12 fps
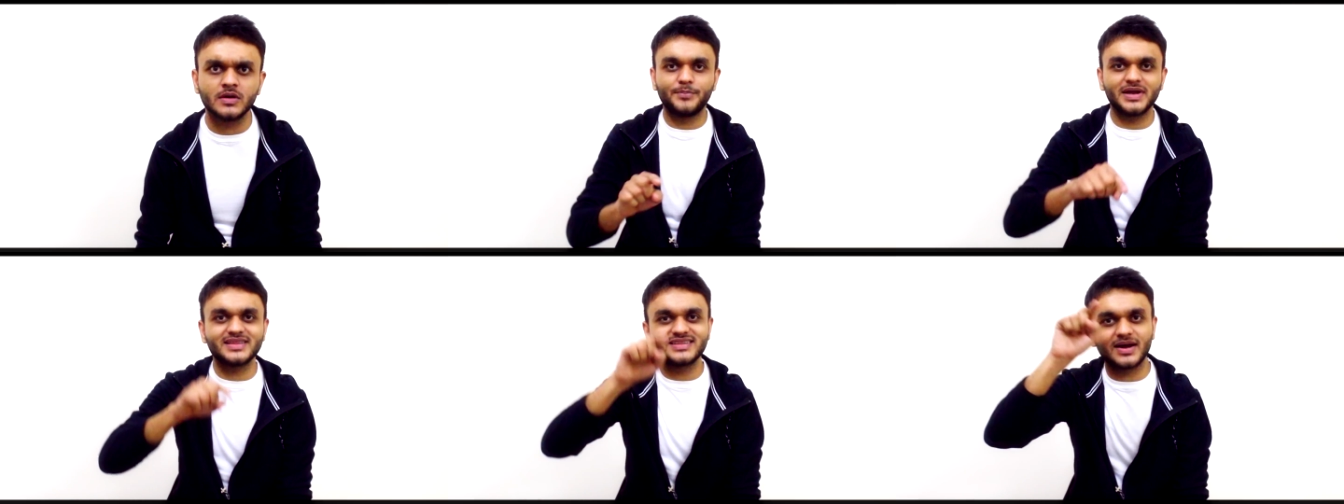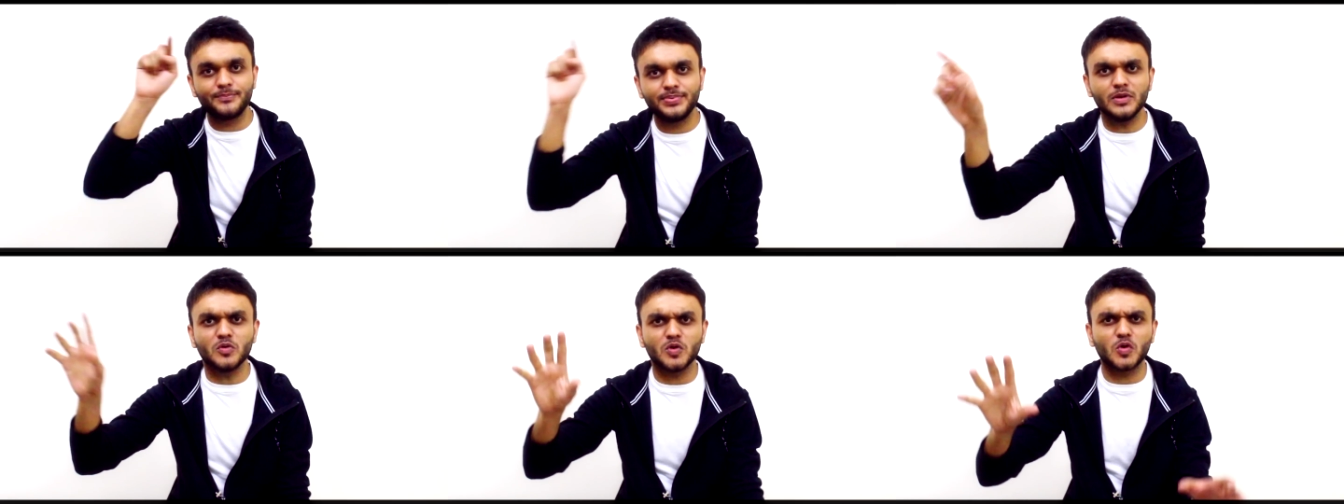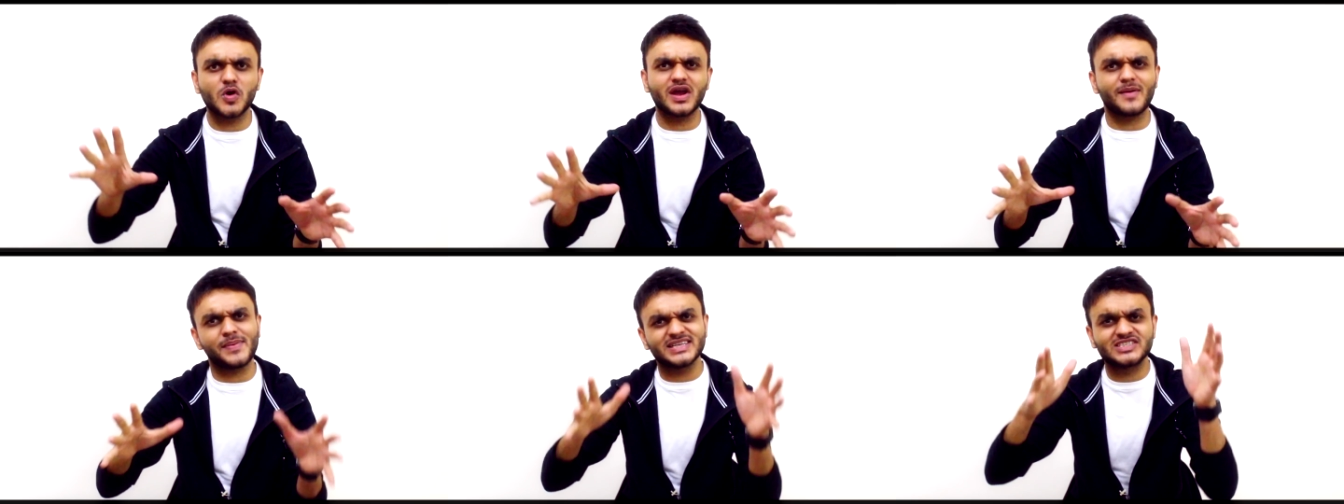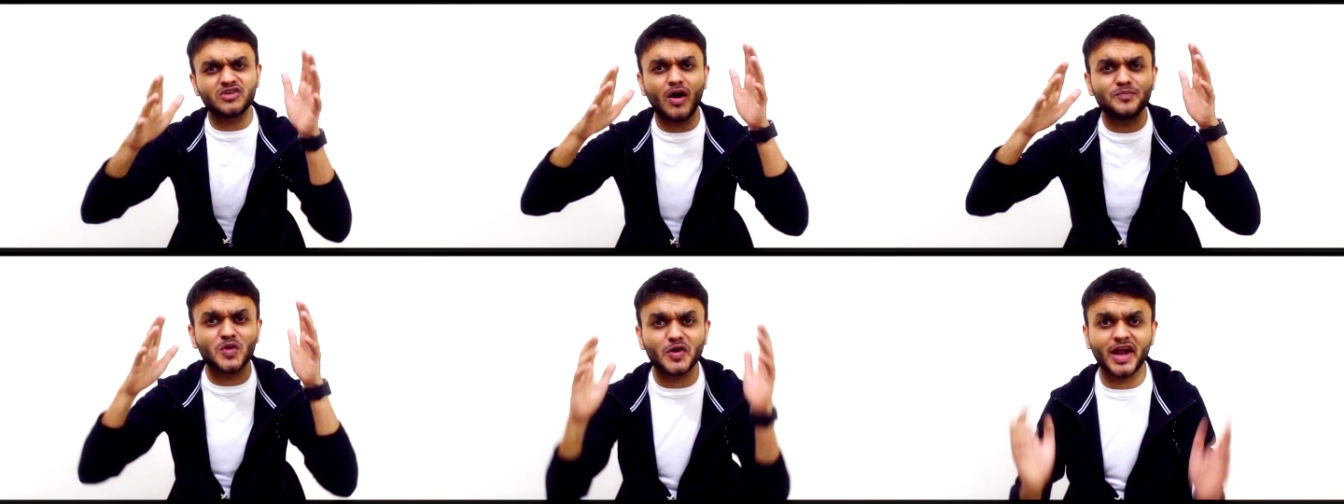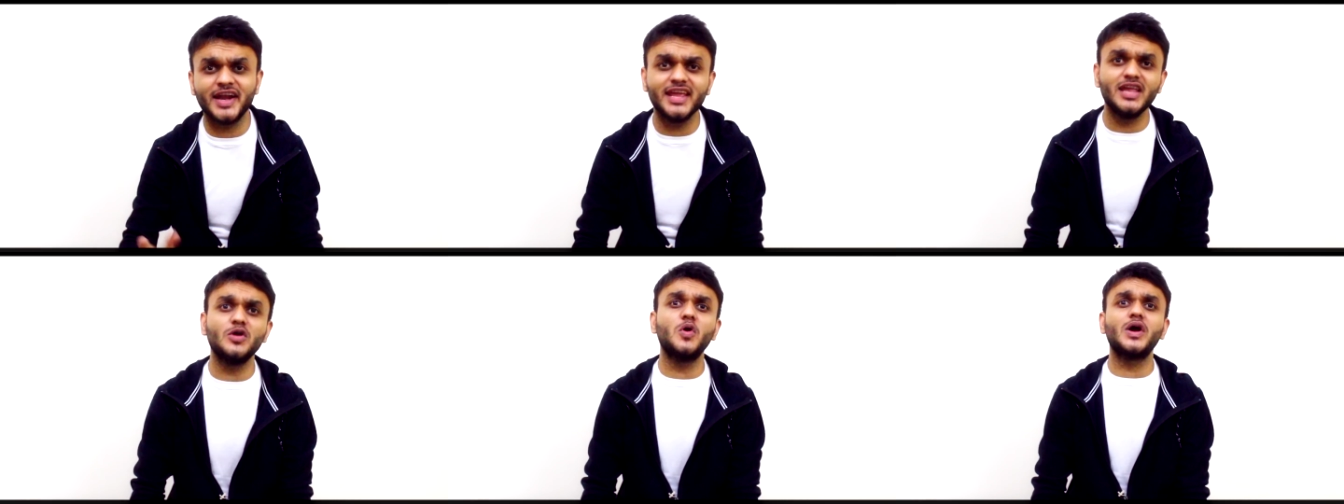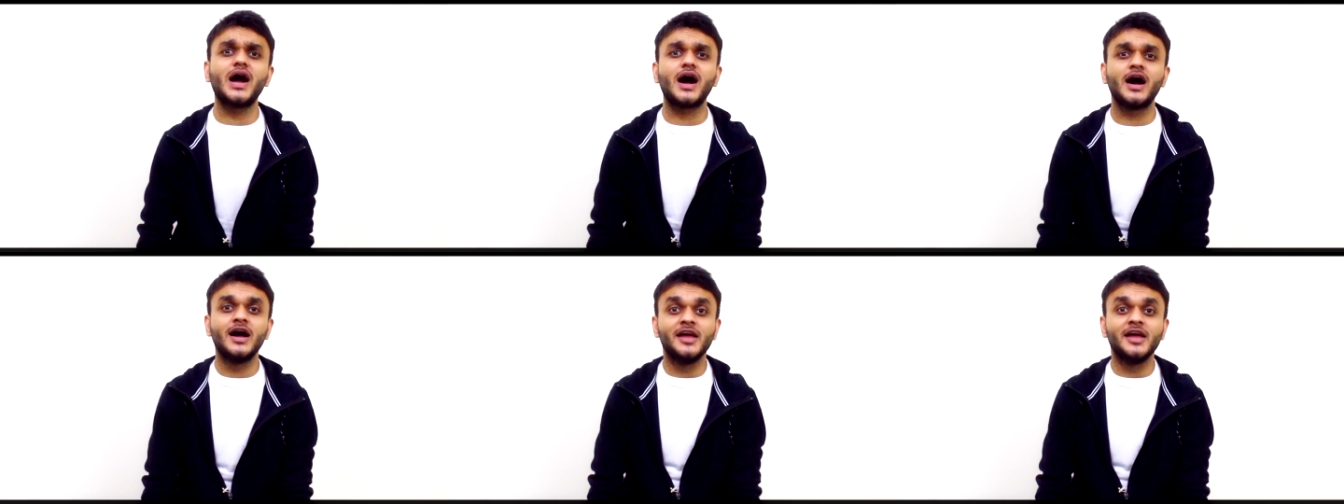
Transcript: पर तब भी उन लोगों के पास जॉब तो रेडी ही होगा